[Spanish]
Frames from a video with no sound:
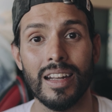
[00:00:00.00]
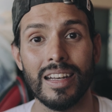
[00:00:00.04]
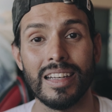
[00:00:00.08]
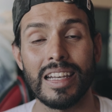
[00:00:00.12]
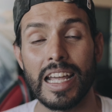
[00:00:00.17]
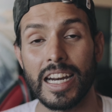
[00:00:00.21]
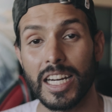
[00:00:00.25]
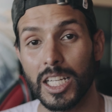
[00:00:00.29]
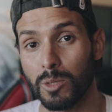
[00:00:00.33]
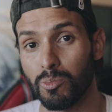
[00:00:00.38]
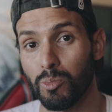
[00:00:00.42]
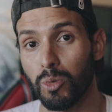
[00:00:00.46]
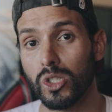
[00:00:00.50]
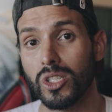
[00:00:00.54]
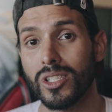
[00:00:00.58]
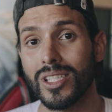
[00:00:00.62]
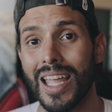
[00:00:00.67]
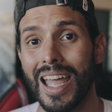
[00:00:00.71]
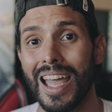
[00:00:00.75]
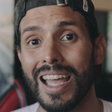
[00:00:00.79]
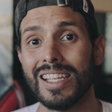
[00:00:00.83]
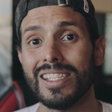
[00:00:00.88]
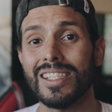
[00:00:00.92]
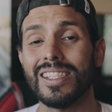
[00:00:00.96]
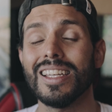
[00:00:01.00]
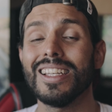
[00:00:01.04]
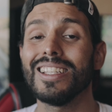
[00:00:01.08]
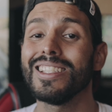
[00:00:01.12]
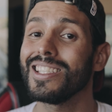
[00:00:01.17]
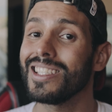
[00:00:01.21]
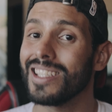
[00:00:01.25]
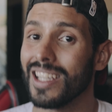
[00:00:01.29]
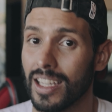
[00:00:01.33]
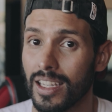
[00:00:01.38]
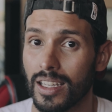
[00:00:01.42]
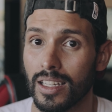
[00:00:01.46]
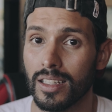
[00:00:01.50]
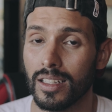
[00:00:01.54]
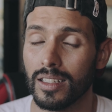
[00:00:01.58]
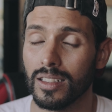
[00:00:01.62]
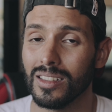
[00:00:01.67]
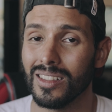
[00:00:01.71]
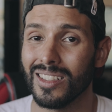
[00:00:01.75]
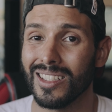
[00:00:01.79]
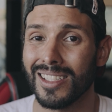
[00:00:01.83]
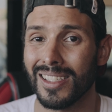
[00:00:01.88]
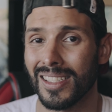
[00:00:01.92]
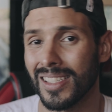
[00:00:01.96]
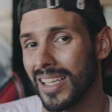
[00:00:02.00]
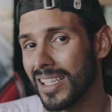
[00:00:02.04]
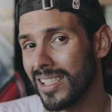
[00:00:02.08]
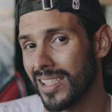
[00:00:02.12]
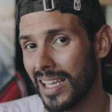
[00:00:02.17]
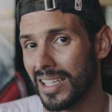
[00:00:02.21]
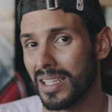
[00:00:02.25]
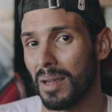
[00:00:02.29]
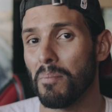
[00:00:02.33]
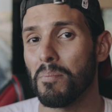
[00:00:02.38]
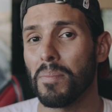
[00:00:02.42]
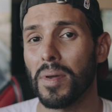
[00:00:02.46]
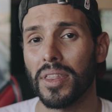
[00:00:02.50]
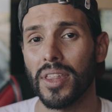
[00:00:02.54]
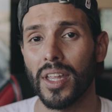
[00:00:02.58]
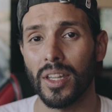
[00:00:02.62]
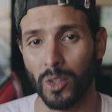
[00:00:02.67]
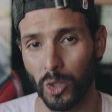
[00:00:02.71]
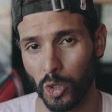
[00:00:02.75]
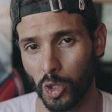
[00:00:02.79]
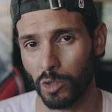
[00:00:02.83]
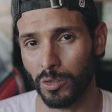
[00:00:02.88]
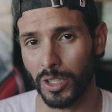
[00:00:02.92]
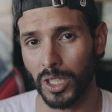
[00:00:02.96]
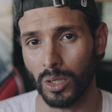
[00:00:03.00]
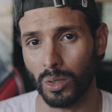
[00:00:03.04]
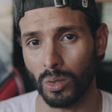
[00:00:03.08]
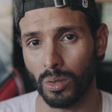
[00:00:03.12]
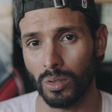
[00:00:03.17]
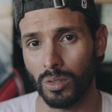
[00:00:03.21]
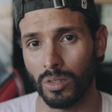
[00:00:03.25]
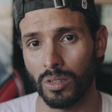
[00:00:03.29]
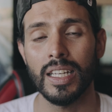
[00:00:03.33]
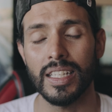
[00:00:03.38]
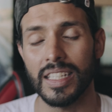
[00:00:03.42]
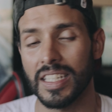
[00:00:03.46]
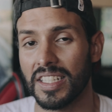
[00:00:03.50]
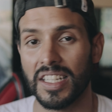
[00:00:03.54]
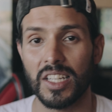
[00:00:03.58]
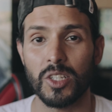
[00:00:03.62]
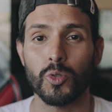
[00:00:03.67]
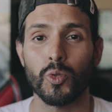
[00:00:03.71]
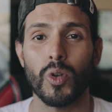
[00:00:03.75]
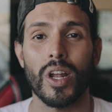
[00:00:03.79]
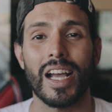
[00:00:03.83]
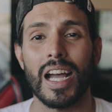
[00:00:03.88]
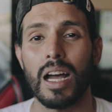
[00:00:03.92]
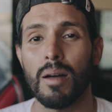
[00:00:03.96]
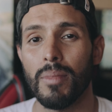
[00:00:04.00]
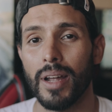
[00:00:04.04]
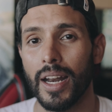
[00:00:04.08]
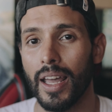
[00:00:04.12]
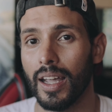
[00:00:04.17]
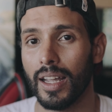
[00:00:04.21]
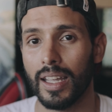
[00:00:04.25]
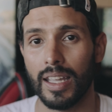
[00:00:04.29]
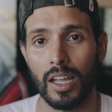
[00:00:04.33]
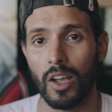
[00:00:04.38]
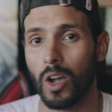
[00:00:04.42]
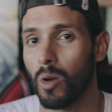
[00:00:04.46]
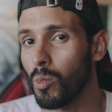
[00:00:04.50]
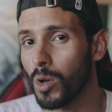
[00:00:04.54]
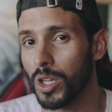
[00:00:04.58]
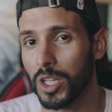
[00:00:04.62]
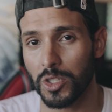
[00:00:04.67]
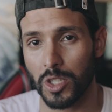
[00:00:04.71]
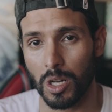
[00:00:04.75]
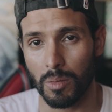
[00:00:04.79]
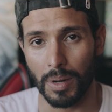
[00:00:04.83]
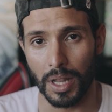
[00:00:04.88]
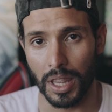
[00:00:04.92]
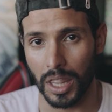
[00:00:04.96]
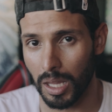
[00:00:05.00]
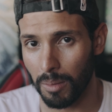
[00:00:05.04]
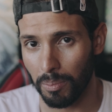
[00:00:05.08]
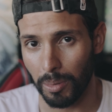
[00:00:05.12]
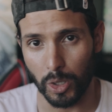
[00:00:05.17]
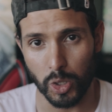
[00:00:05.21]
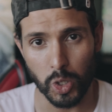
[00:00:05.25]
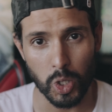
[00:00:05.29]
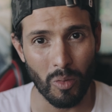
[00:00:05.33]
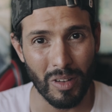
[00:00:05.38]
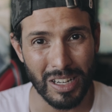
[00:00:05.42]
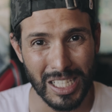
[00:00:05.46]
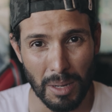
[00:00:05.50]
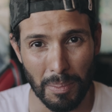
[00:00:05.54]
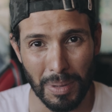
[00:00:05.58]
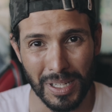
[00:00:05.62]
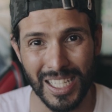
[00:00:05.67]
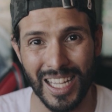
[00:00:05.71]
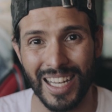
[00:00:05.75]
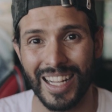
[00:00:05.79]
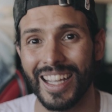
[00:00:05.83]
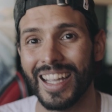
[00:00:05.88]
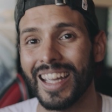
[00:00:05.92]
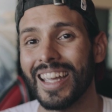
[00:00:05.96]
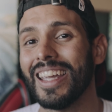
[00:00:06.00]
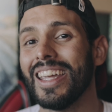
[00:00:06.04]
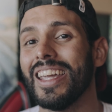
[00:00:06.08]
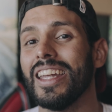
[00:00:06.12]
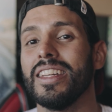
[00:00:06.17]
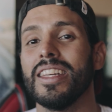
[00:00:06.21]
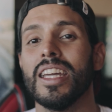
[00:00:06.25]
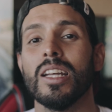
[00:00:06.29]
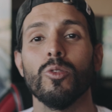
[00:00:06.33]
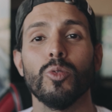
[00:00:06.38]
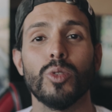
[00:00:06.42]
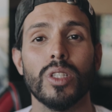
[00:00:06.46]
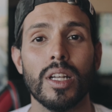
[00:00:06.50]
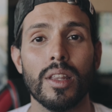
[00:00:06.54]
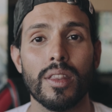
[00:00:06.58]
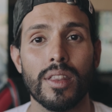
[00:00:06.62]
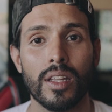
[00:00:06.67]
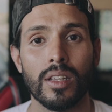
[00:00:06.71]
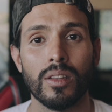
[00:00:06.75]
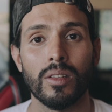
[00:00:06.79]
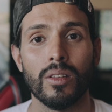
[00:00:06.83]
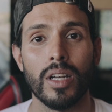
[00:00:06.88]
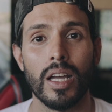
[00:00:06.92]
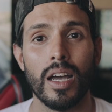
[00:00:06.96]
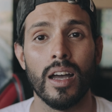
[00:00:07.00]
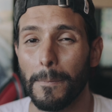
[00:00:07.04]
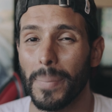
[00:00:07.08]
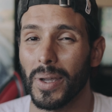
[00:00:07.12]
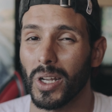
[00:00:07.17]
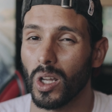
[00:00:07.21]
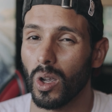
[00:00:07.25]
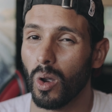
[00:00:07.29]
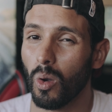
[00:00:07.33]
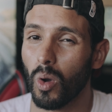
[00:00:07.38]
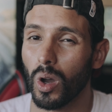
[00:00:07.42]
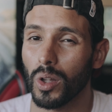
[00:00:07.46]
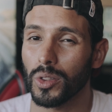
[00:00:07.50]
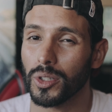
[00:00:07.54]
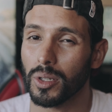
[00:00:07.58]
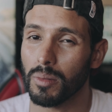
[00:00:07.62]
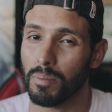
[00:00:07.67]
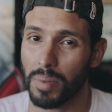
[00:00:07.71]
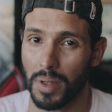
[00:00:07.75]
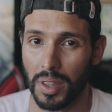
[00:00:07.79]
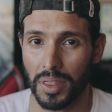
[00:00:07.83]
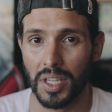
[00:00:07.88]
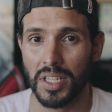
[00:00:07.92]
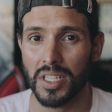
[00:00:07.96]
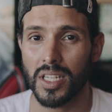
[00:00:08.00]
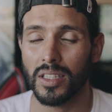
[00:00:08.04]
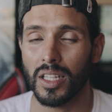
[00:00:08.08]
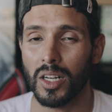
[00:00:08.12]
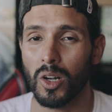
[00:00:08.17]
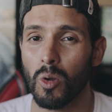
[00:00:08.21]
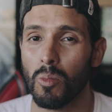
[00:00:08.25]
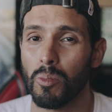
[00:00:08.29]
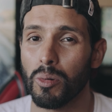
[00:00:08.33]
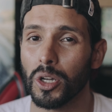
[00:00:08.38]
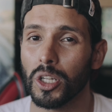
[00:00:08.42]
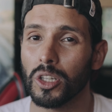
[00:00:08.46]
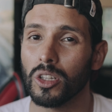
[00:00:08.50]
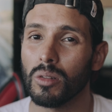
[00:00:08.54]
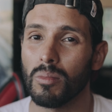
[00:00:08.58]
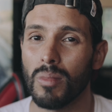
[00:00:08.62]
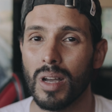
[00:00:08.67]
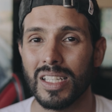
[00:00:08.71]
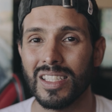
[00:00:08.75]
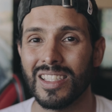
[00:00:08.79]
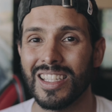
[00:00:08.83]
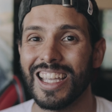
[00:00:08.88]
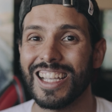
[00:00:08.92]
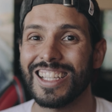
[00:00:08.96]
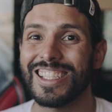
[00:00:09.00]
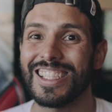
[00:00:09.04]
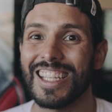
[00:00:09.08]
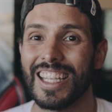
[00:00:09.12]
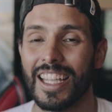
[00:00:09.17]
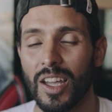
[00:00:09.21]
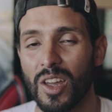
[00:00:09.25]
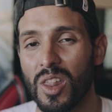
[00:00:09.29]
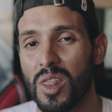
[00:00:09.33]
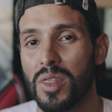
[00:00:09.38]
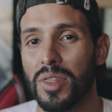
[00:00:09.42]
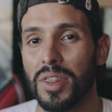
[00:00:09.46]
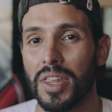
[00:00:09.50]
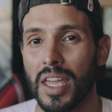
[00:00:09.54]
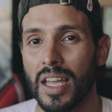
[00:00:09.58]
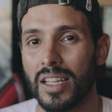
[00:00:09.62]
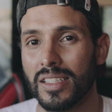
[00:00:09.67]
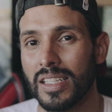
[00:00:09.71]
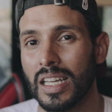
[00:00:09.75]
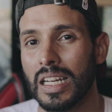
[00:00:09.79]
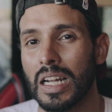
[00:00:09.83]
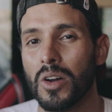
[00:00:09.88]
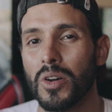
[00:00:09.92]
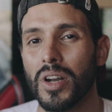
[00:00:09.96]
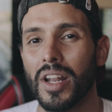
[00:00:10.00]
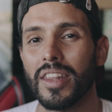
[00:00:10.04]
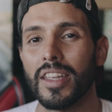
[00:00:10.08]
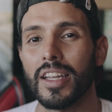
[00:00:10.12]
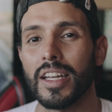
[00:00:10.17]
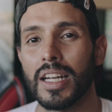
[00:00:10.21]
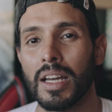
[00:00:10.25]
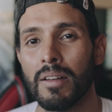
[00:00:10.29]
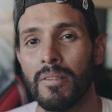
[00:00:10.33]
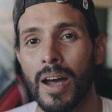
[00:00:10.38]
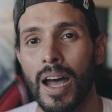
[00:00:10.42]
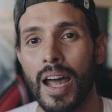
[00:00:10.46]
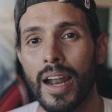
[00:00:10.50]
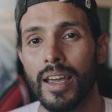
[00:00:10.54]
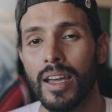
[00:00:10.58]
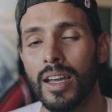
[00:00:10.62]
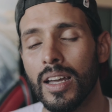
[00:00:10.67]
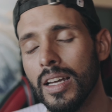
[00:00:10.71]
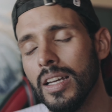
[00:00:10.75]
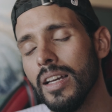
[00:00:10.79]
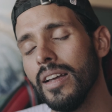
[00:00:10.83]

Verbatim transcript: La respuesta es sí, si estáis empezando sobre todo. Y es que es una cámara que, como he dicho al principio, os lo vais a pasar genial utilizándola. Pero en cuanto empecéis a tener un poquito más de exigencias a la hora de grabar,